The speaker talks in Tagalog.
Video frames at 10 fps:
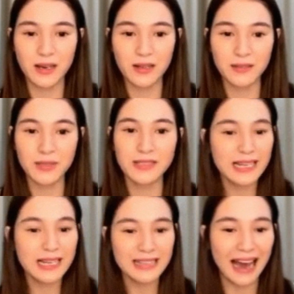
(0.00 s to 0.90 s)

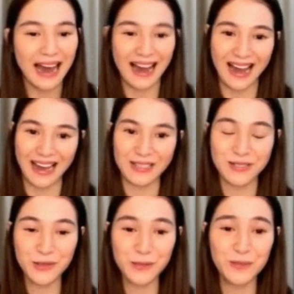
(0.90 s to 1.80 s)
magsalita ka.
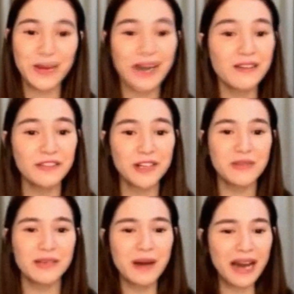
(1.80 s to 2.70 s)
So, parang for
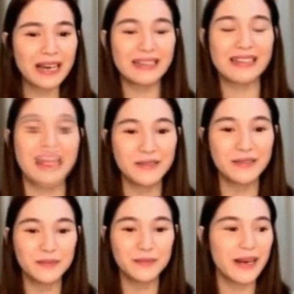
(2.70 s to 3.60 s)
me, bakit
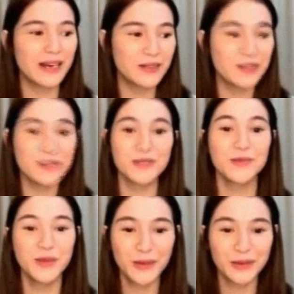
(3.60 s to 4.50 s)
parang gusto
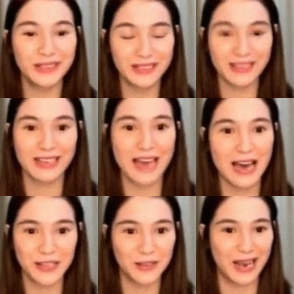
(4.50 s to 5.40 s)
mo na
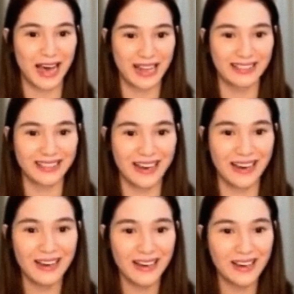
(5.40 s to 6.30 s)
nangyayari to lahat na
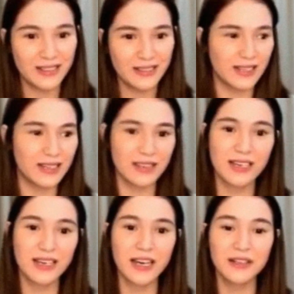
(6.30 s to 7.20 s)

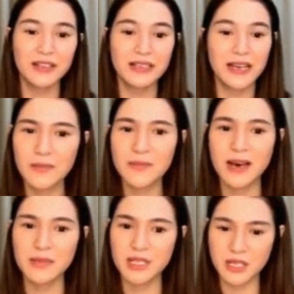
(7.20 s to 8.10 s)
nagka-think kayo ni Diego.
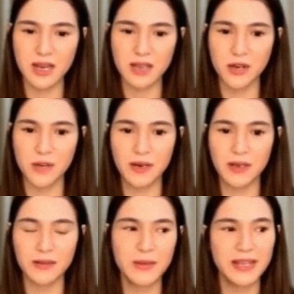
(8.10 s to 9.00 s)
Namin siya,
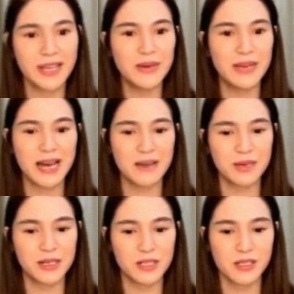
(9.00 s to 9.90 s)
sobrang binaby
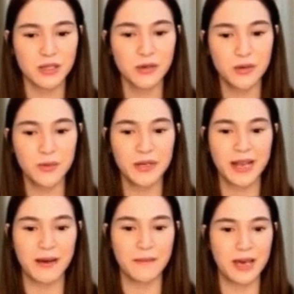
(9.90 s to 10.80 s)
namin siya sa grupo
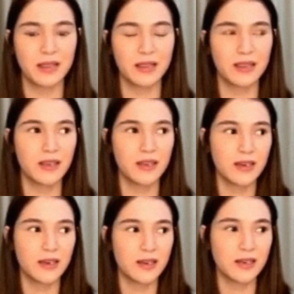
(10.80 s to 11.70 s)
namin.
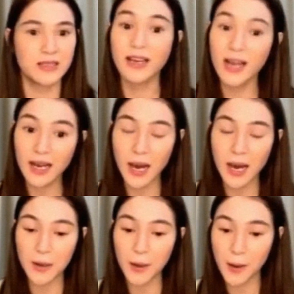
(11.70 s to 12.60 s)
Kasi nga,
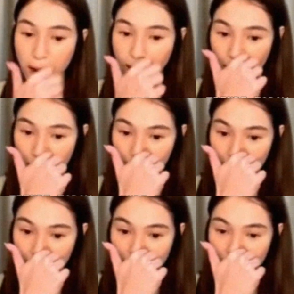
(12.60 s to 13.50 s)
ano, um,
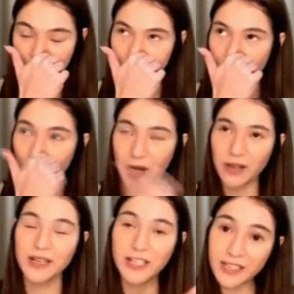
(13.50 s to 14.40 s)

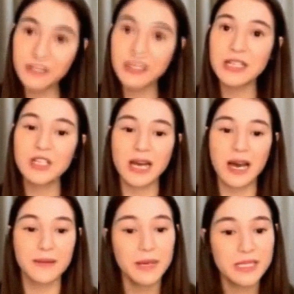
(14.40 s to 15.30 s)
boy, girlfriend siya
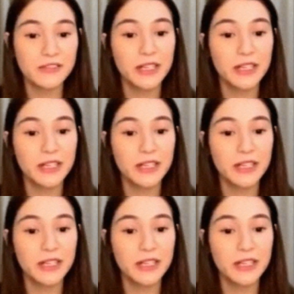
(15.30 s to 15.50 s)
ng best friend